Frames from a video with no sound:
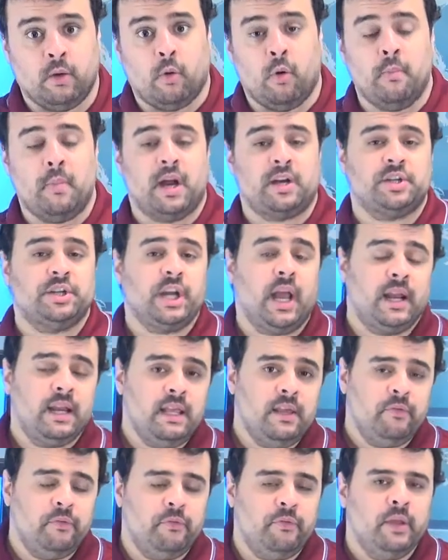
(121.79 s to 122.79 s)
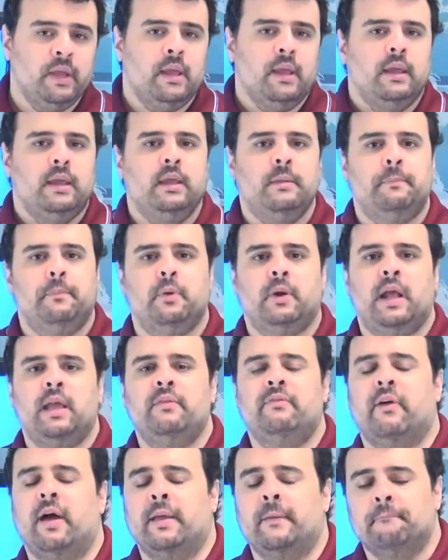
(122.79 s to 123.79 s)
uh, Omar Sharif e por aí
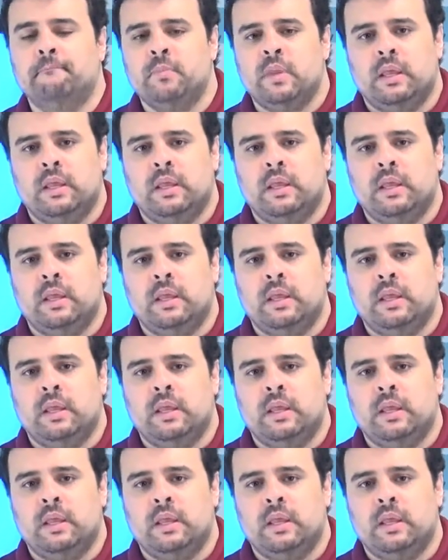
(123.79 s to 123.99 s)
vai.